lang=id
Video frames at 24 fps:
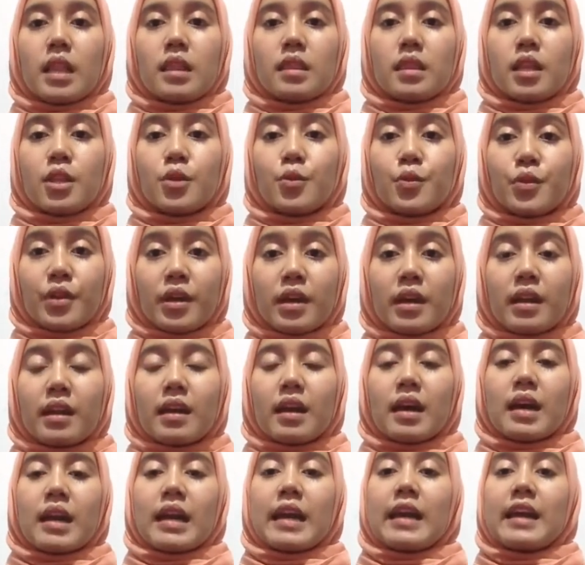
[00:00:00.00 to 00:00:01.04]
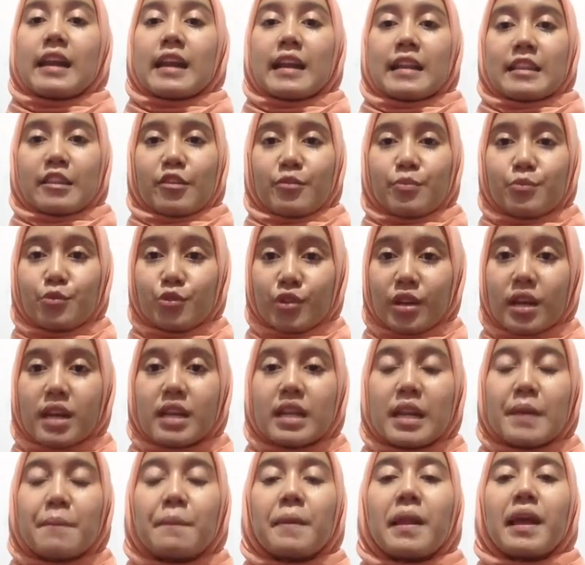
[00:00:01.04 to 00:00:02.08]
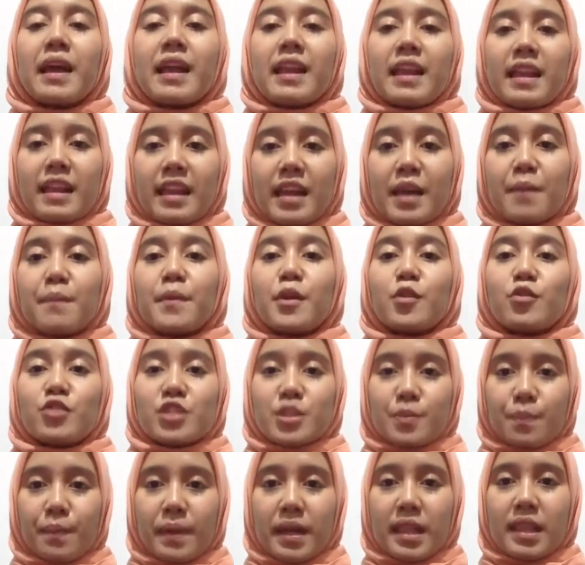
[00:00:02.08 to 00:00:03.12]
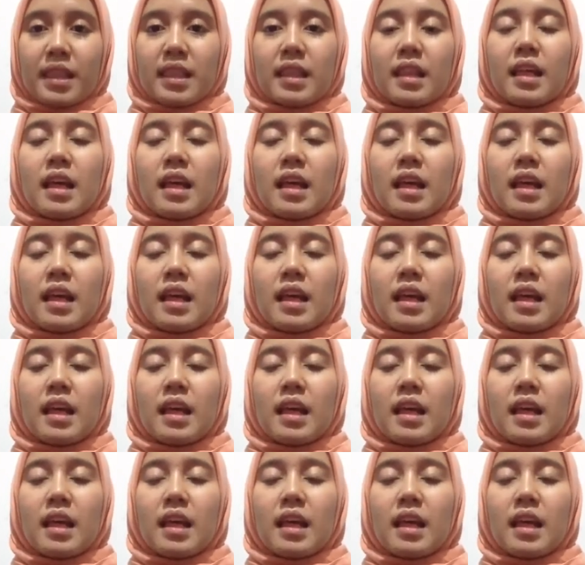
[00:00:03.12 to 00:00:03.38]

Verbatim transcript: tentunya harga relatif murah dan pelayanannya yang begitu cepat.